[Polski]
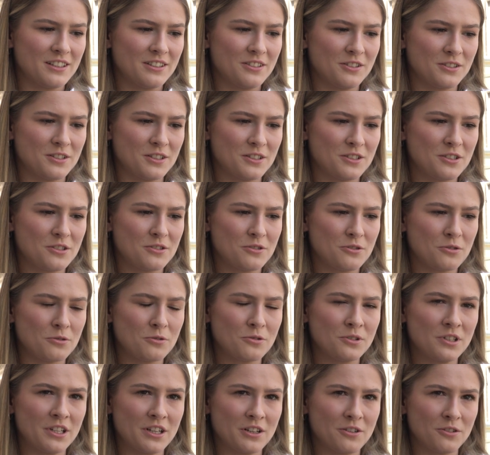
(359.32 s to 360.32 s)
dosyć
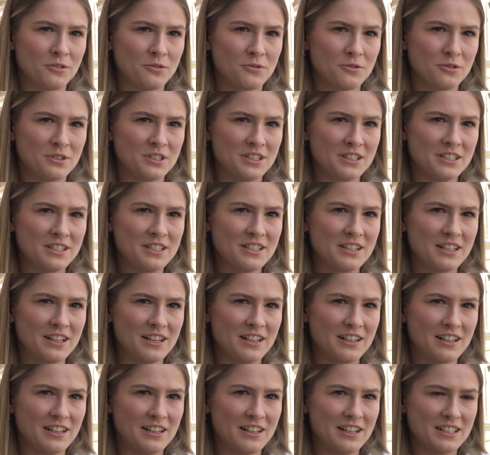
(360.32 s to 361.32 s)
trudna,
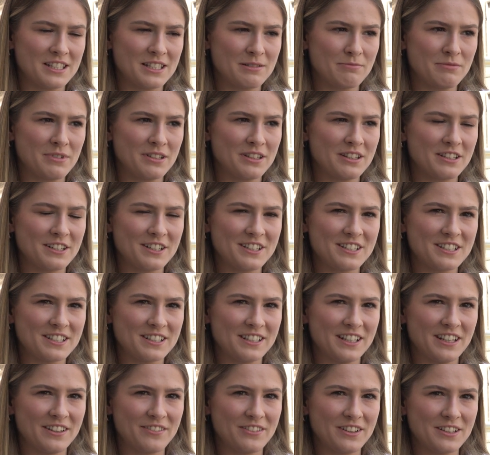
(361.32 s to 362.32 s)
kontuzyjna,
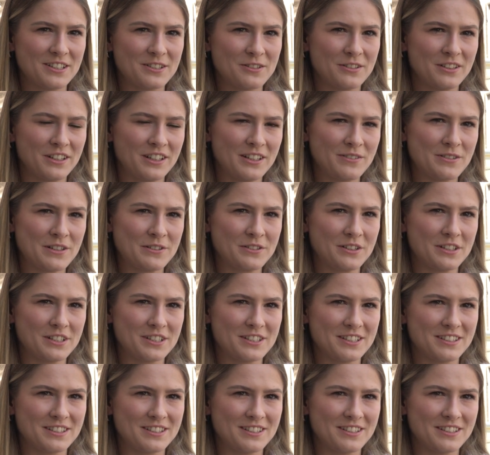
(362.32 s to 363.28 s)
asymetryczna, więc tutaj naprawdę jest